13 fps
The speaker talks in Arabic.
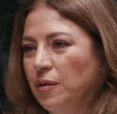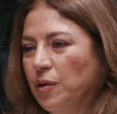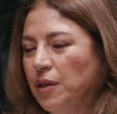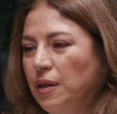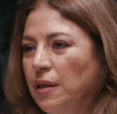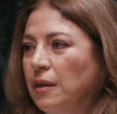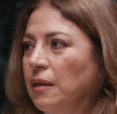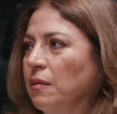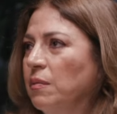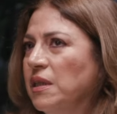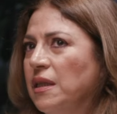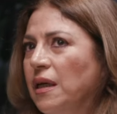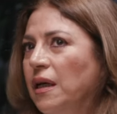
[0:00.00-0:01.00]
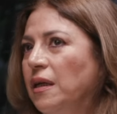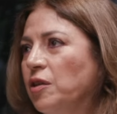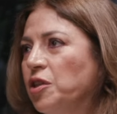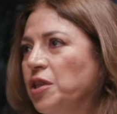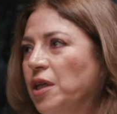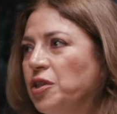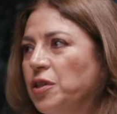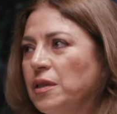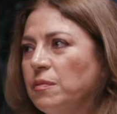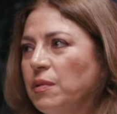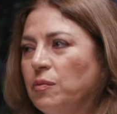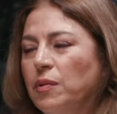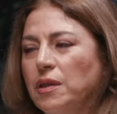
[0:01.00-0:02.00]
اوكي مثلا انرجي
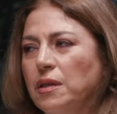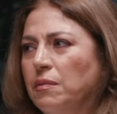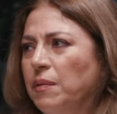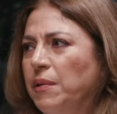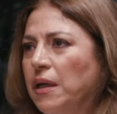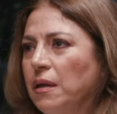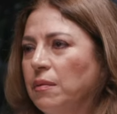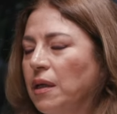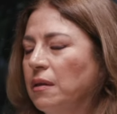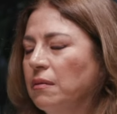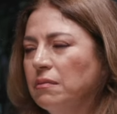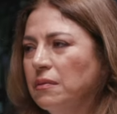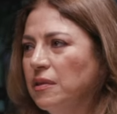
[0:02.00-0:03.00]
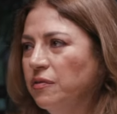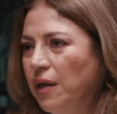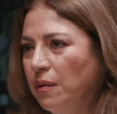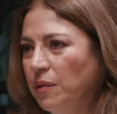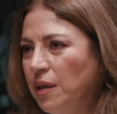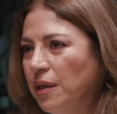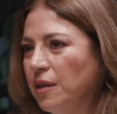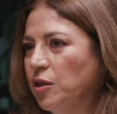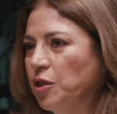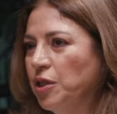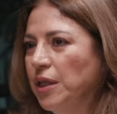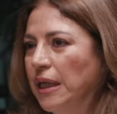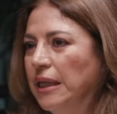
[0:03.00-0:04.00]
هالشخص ما كويسه ما بقرب عليه افهمي
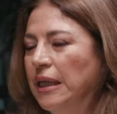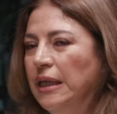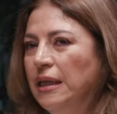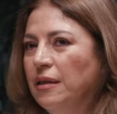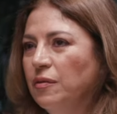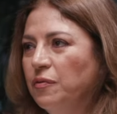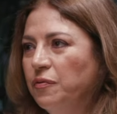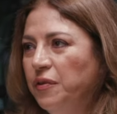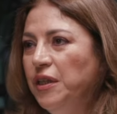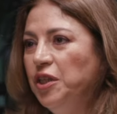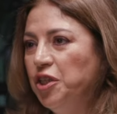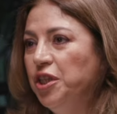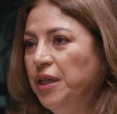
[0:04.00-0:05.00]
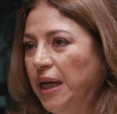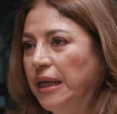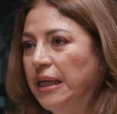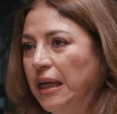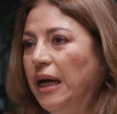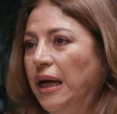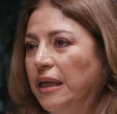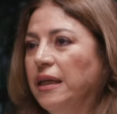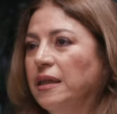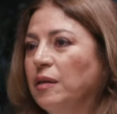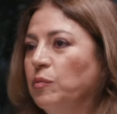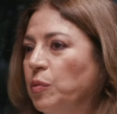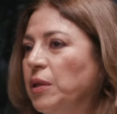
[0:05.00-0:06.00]
الانرجي يعني في شيء
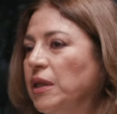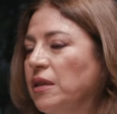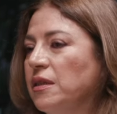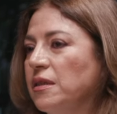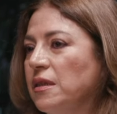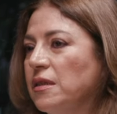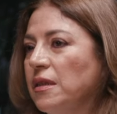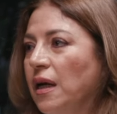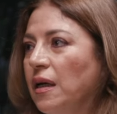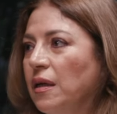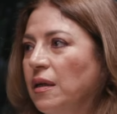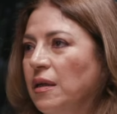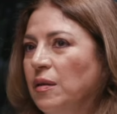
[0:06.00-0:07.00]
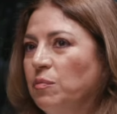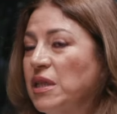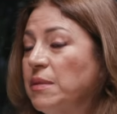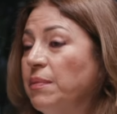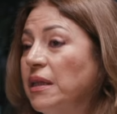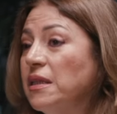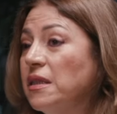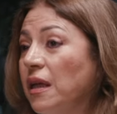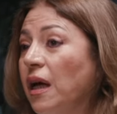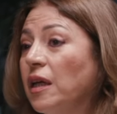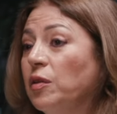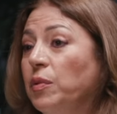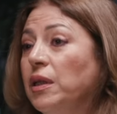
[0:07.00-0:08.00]
احيانا ممكن تحسيه صح بس ما
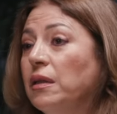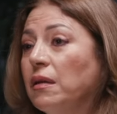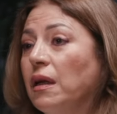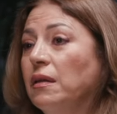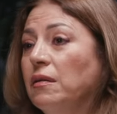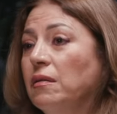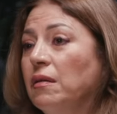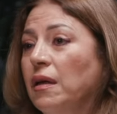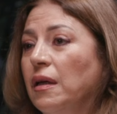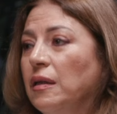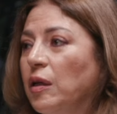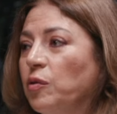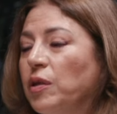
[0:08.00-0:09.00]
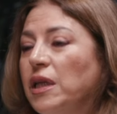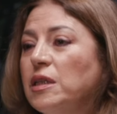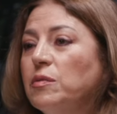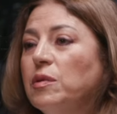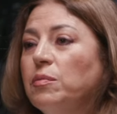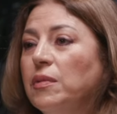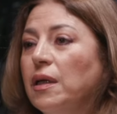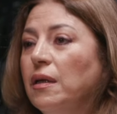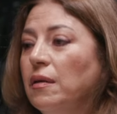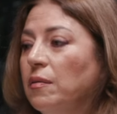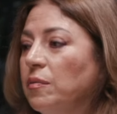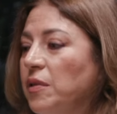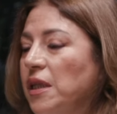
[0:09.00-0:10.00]
تستخدميه ترند لانه الناس
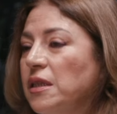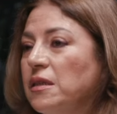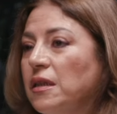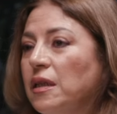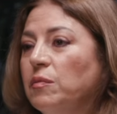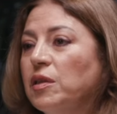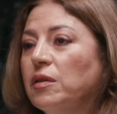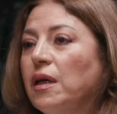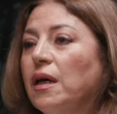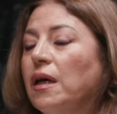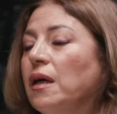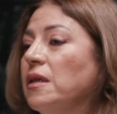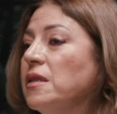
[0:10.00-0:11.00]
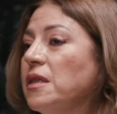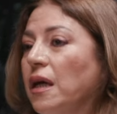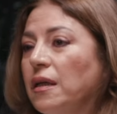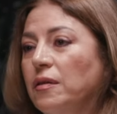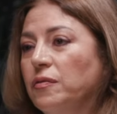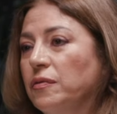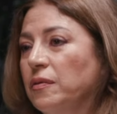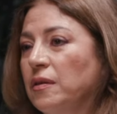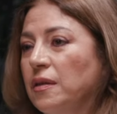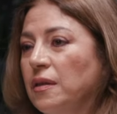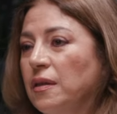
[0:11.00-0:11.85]
تبدا تحس علم الطاقه سخيف